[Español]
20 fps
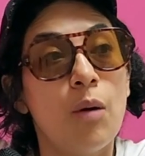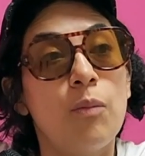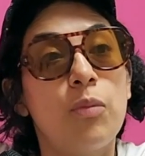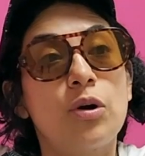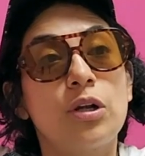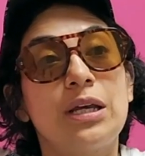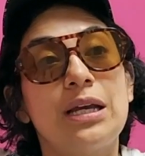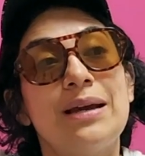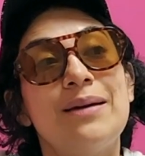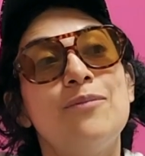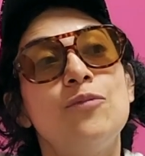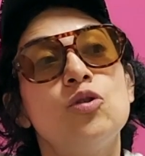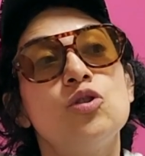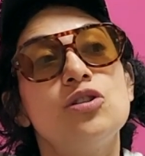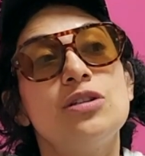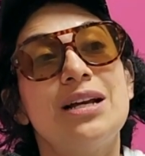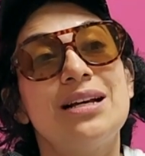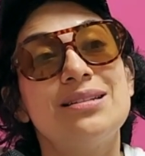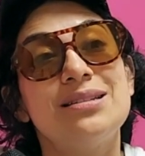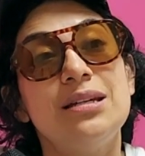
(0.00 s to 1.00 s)
porque hemos
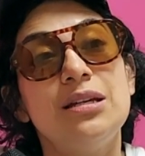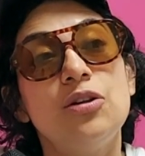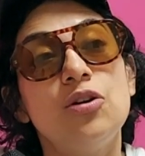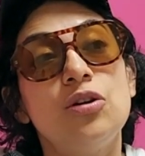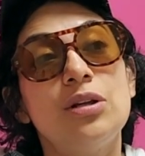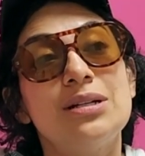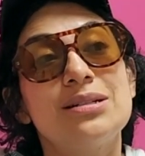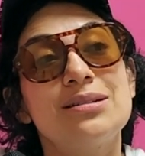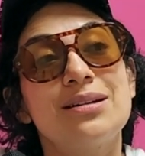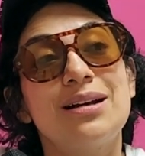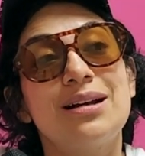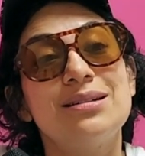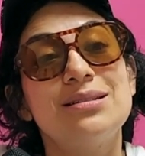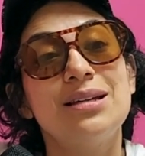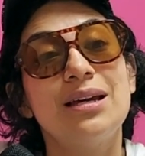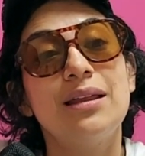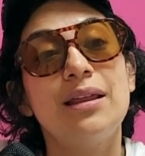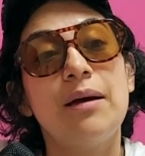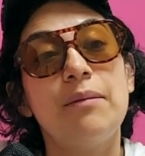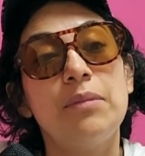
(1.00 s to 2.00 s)
nacido
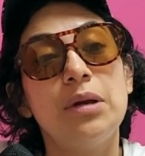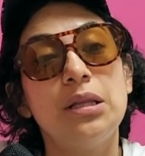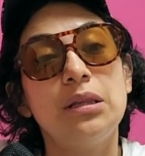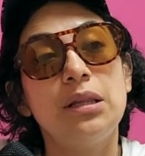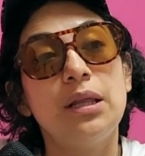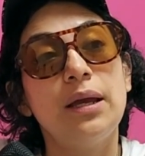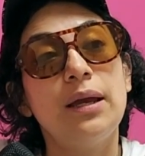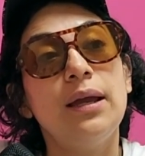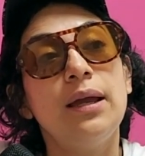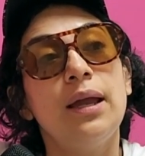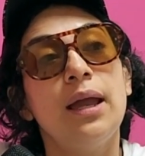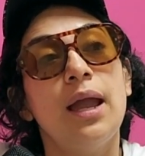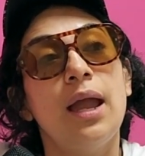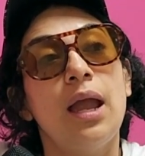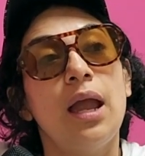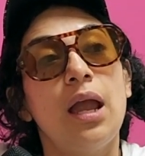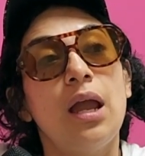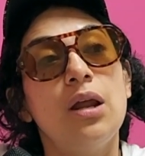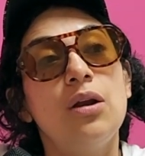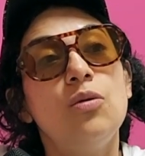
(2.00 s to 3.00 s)

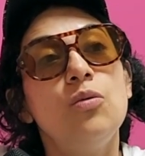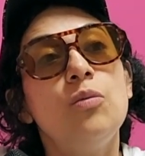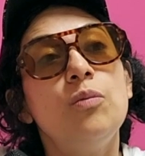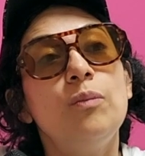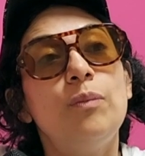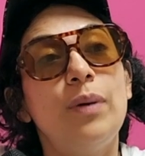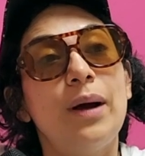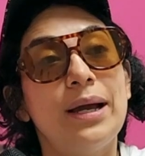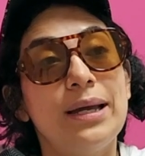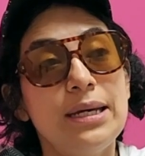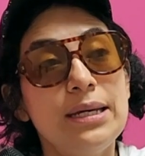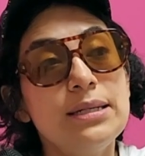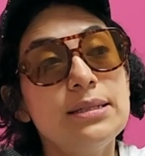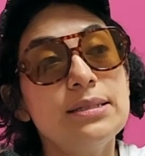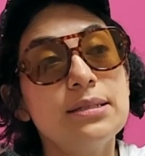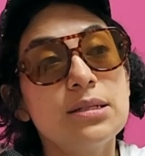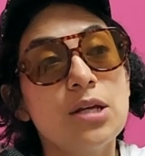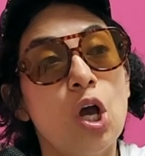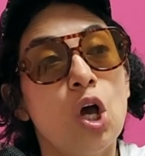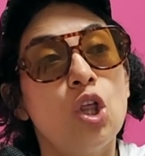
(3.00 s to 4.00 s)
desgraciadamente en un
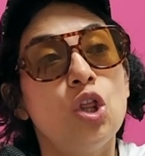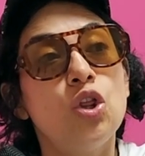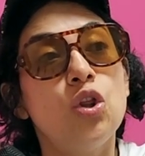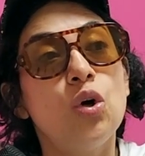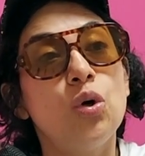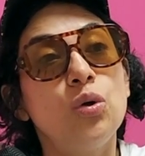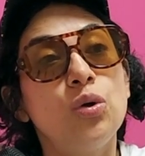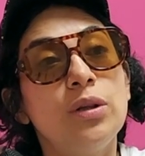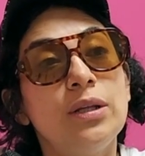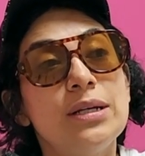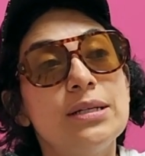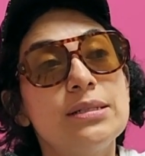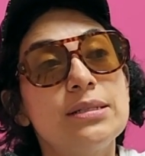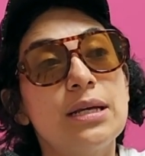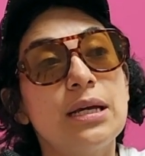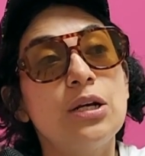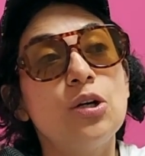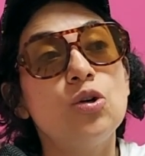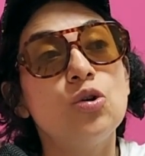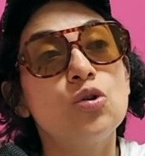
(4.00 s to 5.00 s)
país donde
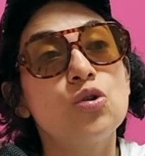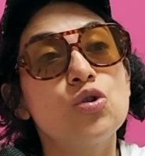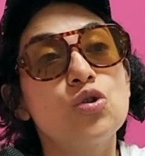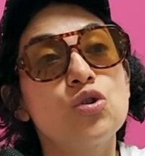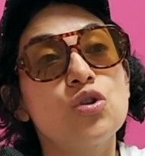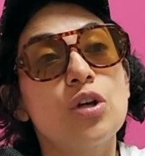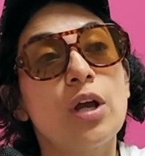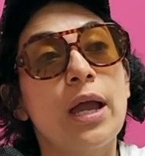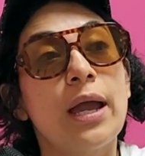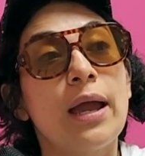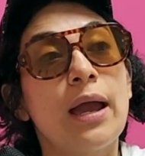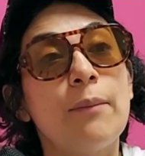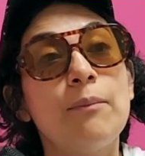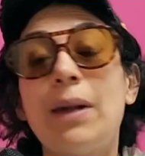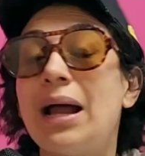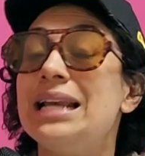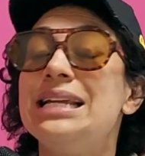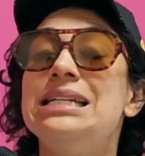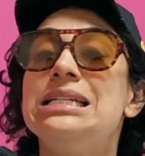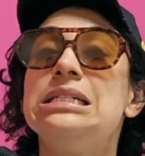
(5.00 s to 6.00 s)
se nos
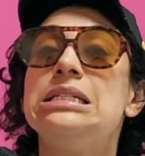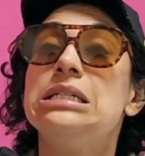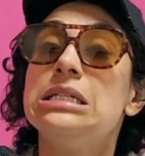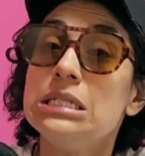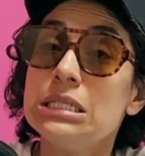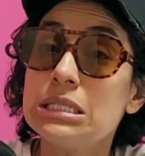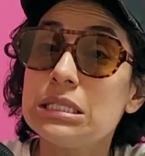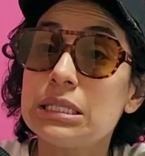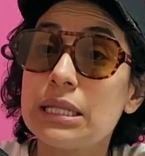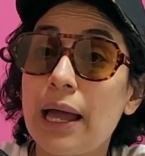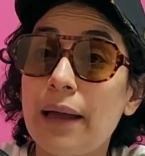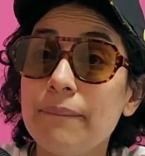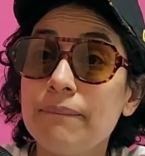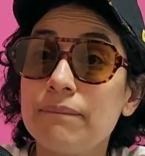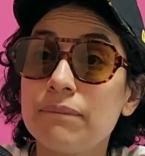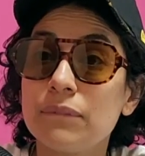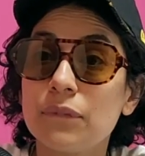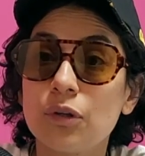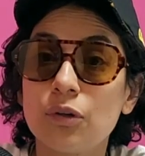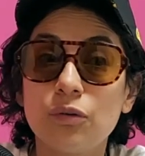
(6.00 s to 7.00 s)
malinchista,
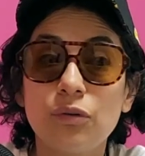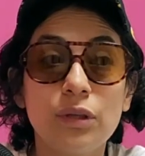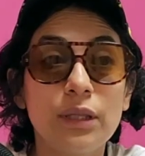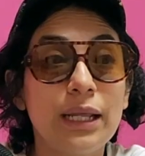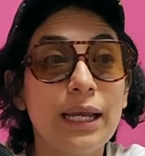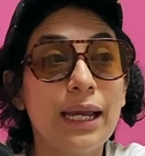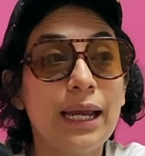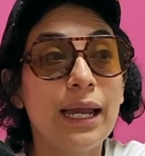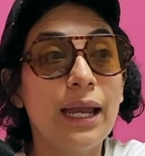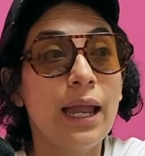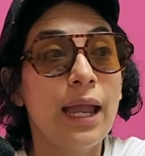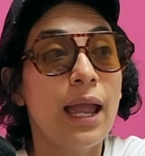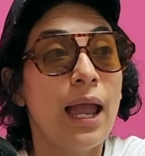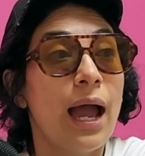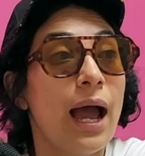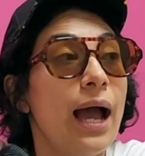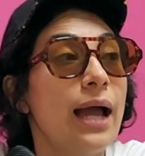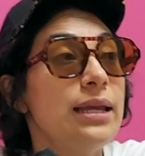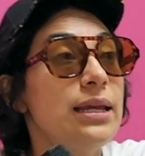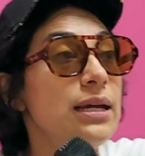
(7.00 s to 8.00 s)
donde,
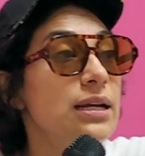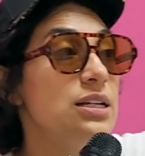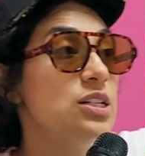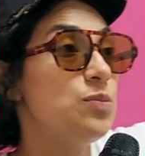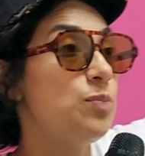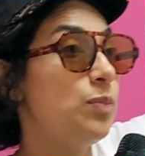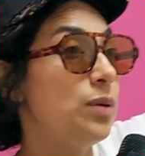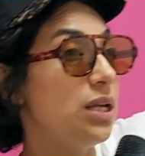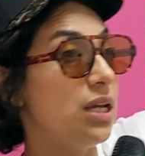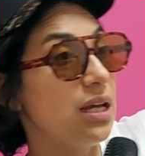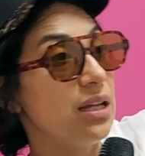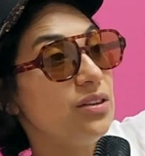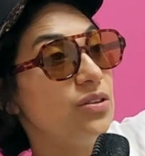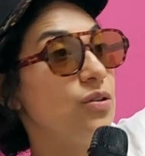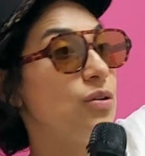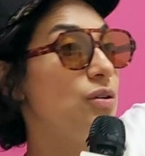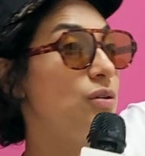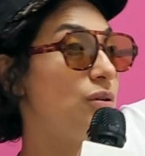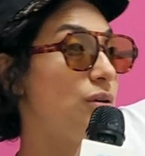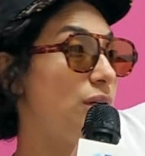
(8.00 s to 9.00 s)
ay, eres
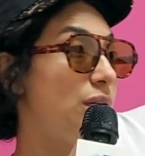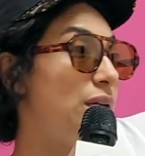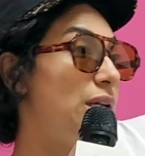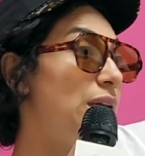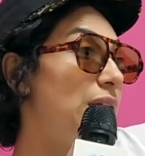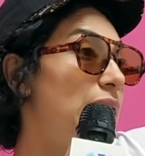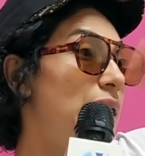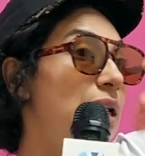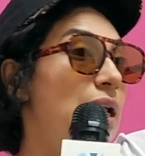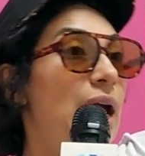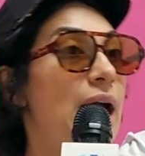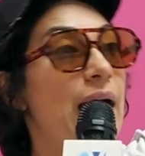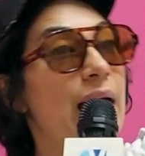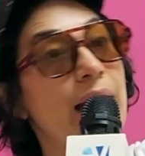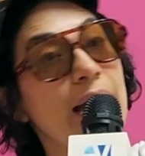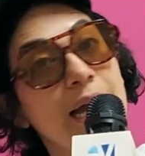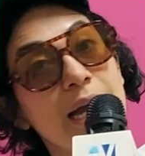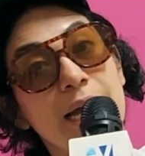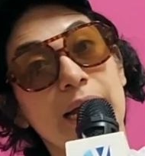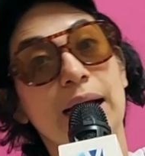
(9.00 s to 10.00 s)
prieto, y, y
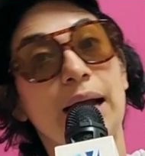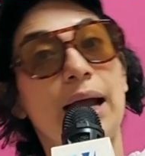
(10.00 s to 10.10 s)
ah,